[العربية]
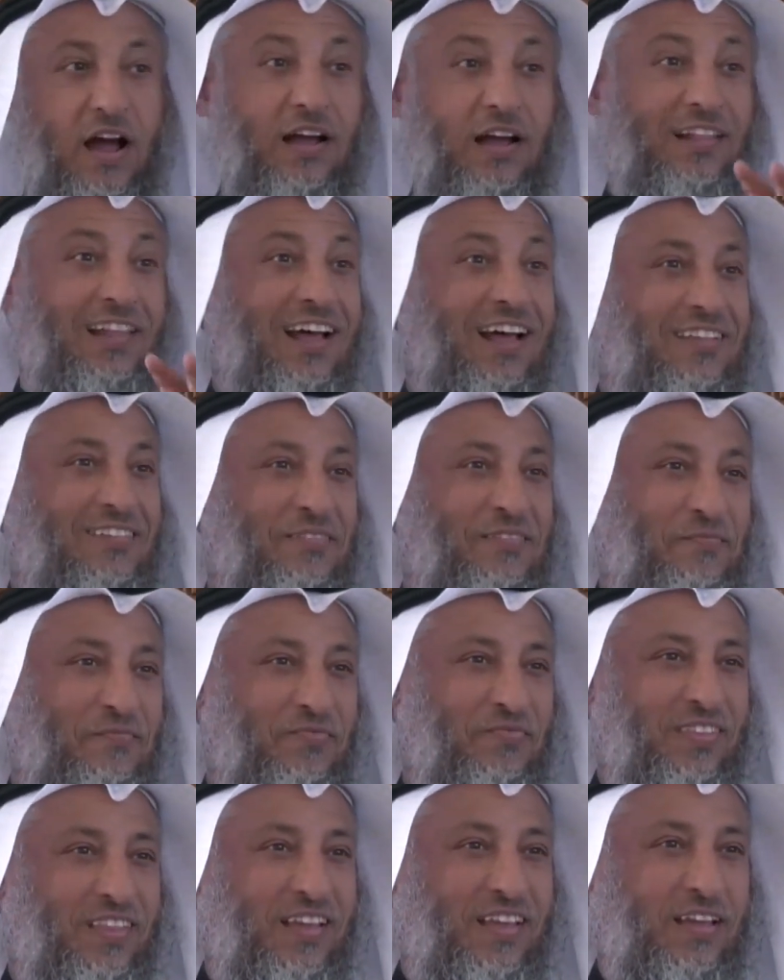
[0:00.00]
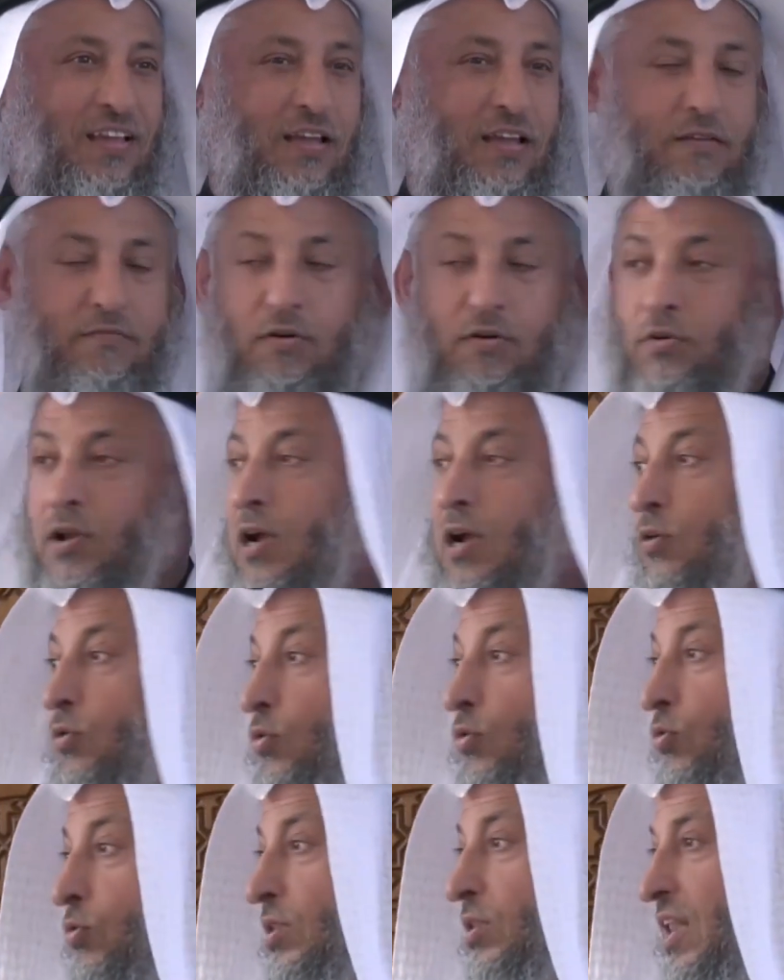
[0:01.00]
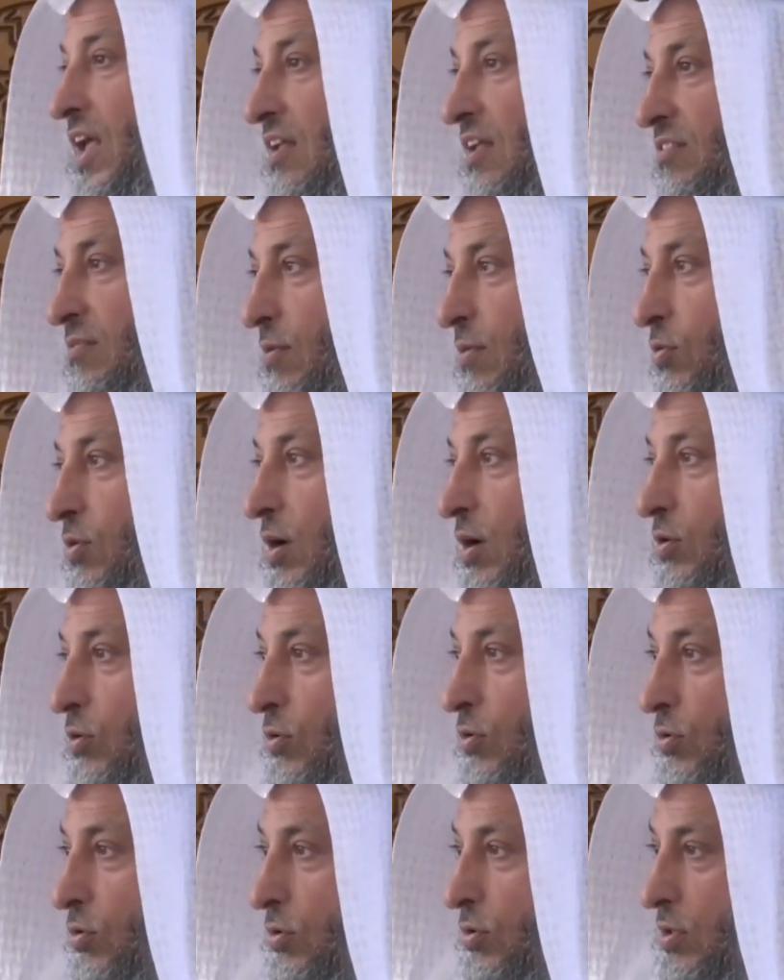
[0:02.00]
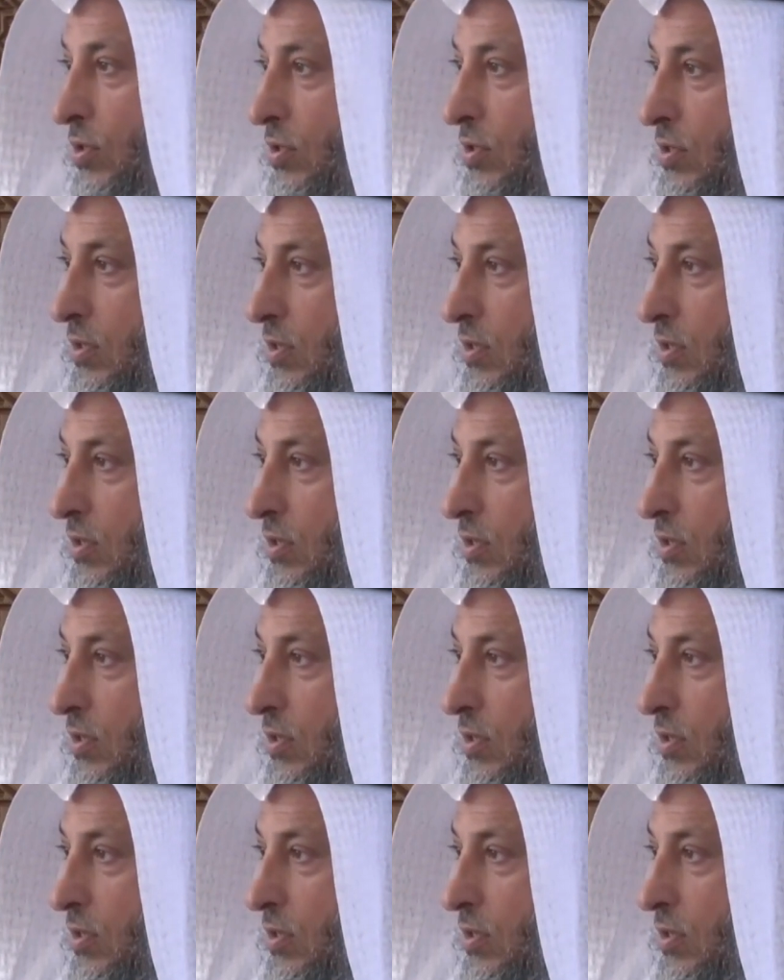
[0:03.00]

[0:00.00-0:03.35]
عقد لازم فهناك عقود لازمه هناك عقود